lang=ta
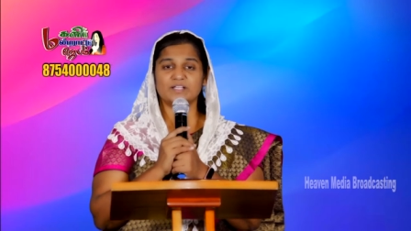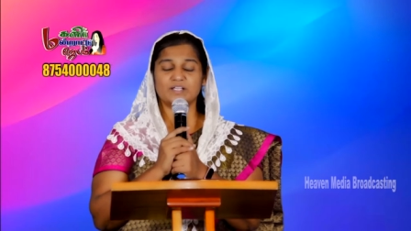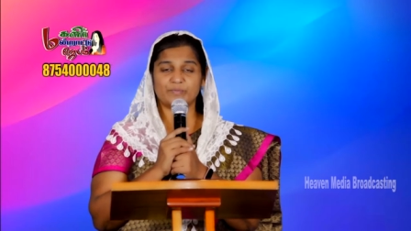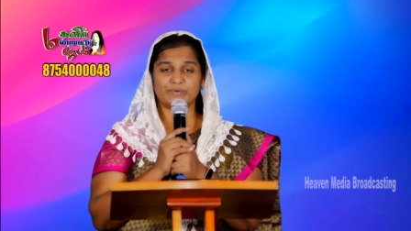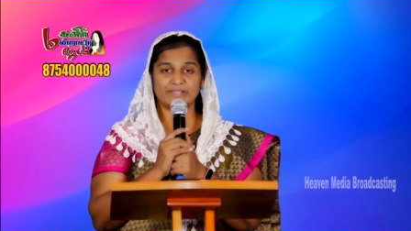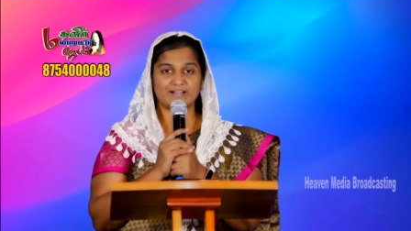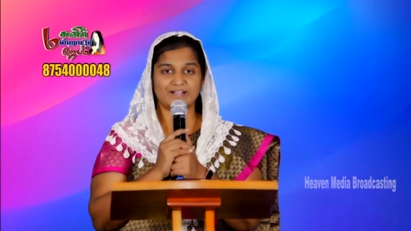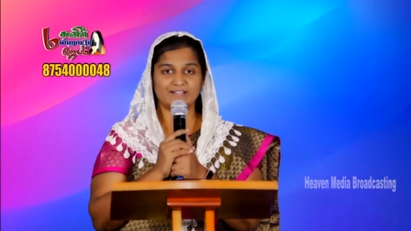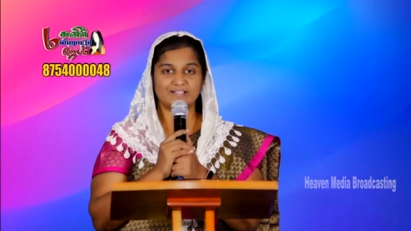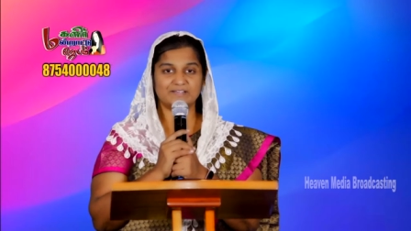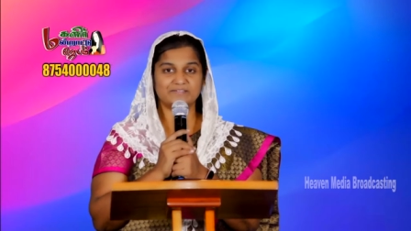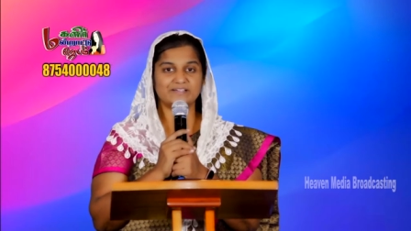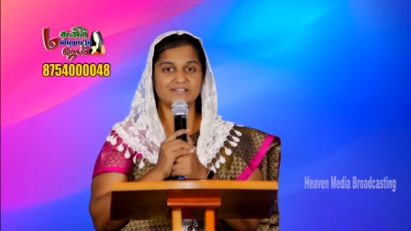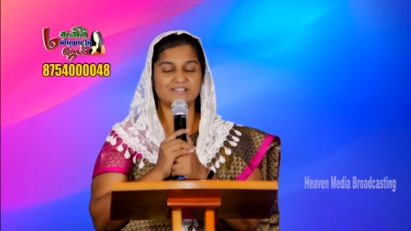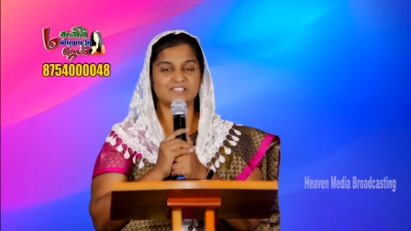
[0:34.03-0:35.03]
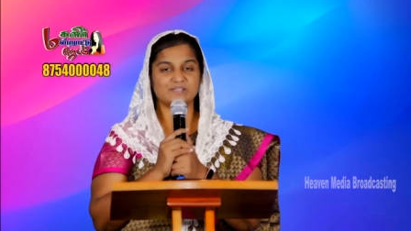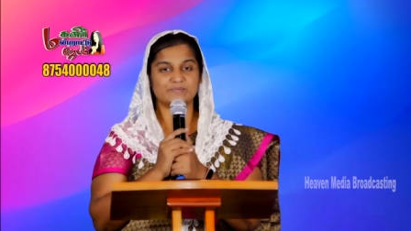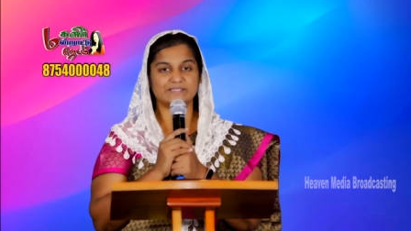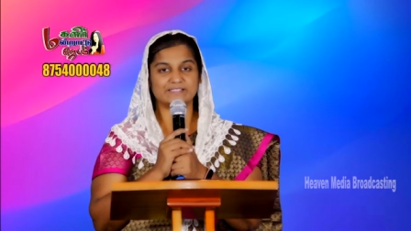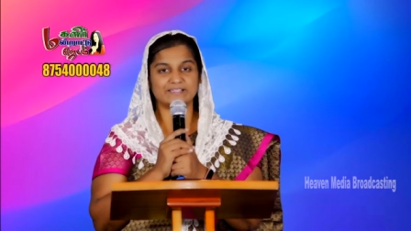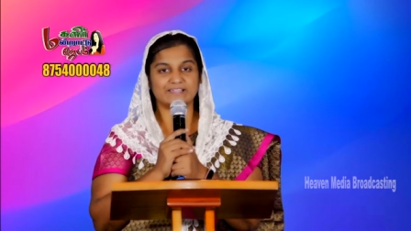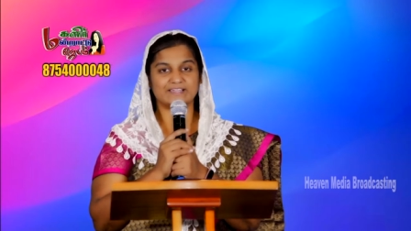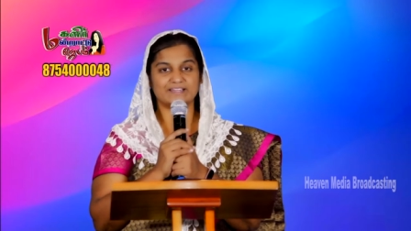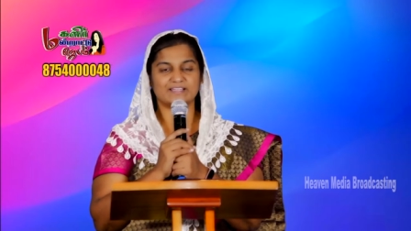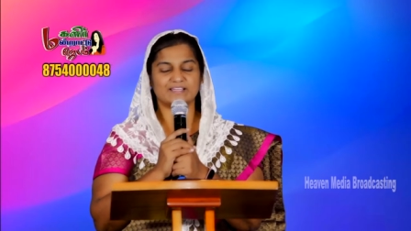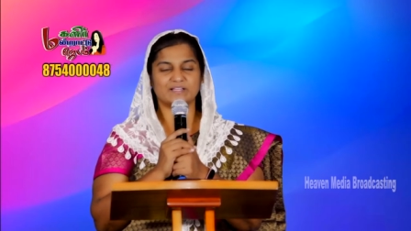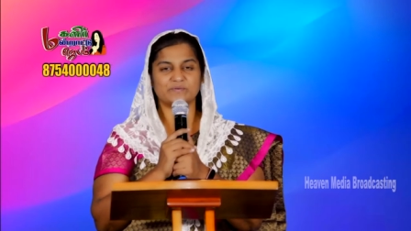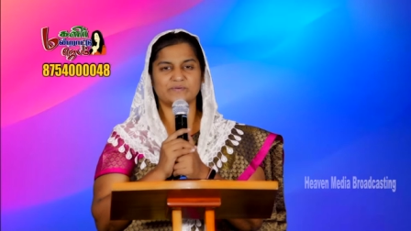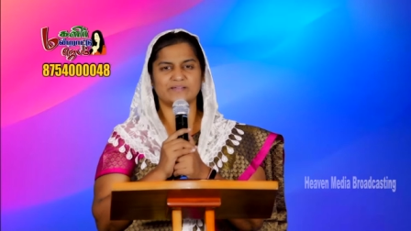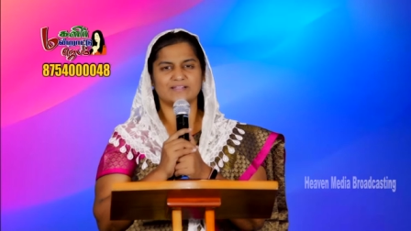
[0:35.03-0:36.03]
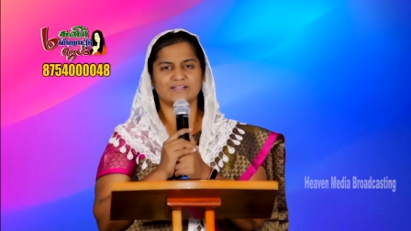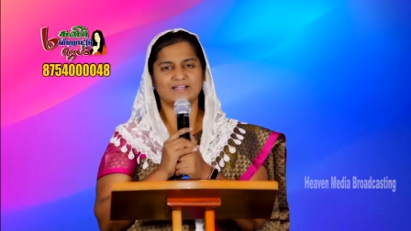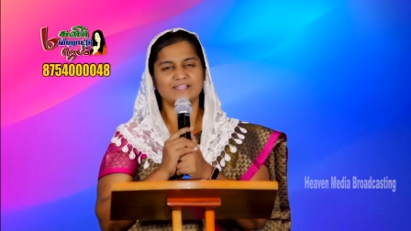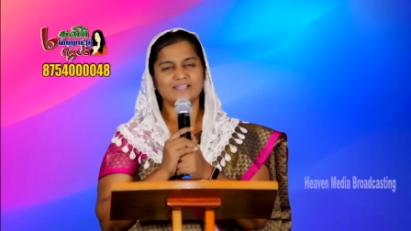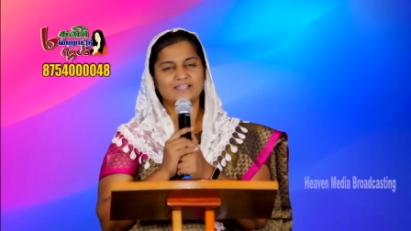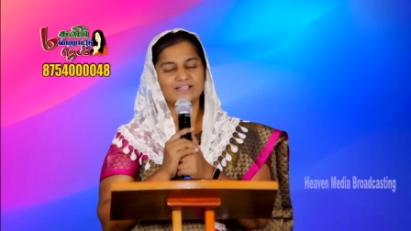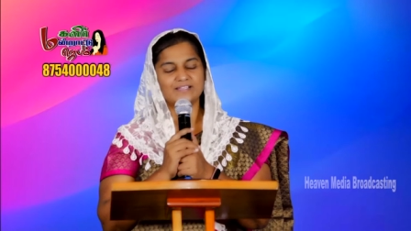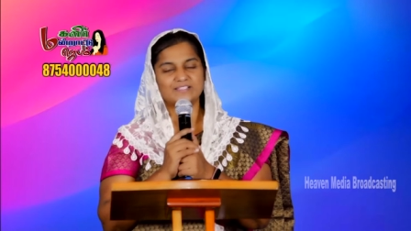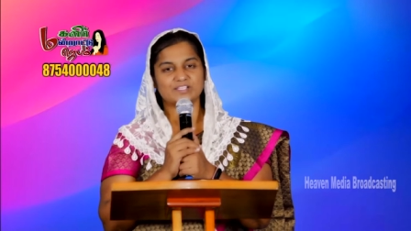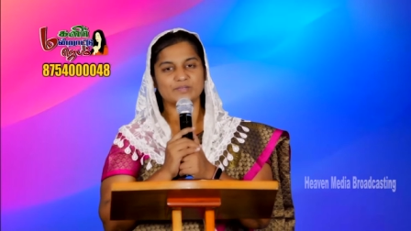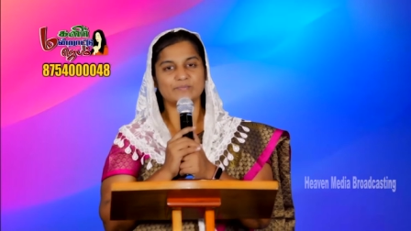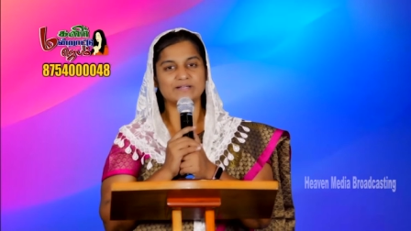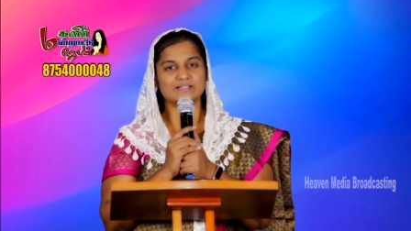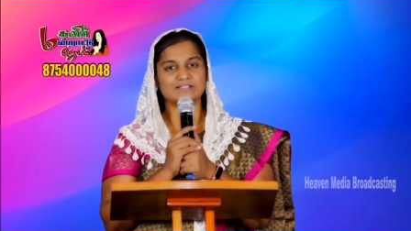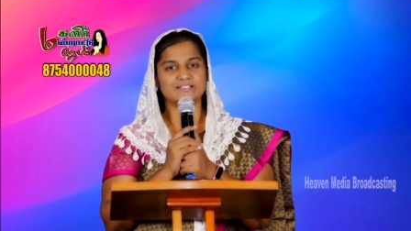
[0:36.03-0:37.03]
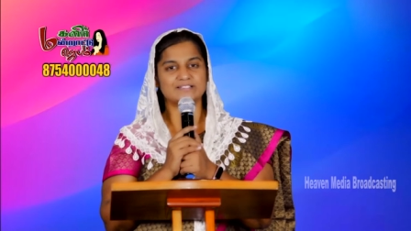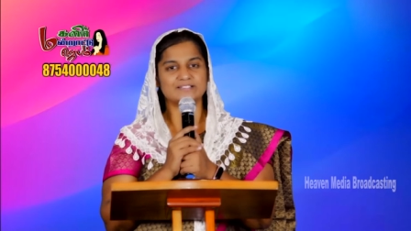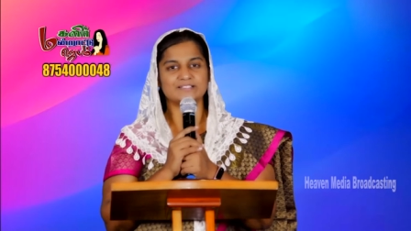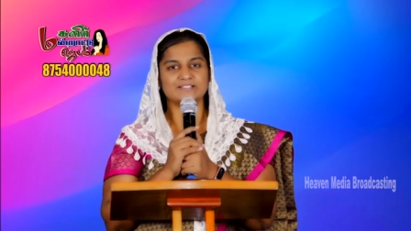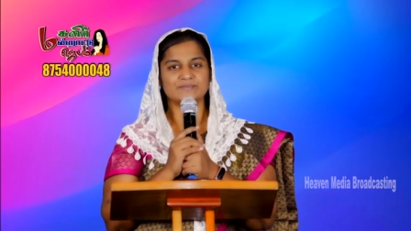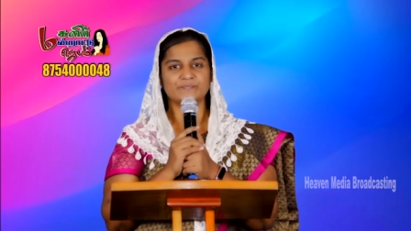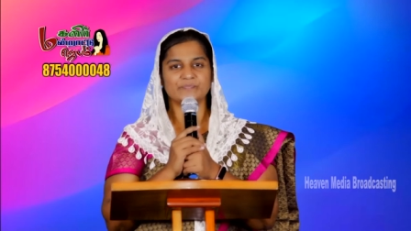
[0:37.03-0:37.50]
நம்முடைய ஆண்டவர் ஜெபத்தை கேட்கிறவர் அநேக ஜெபங்களுக்கு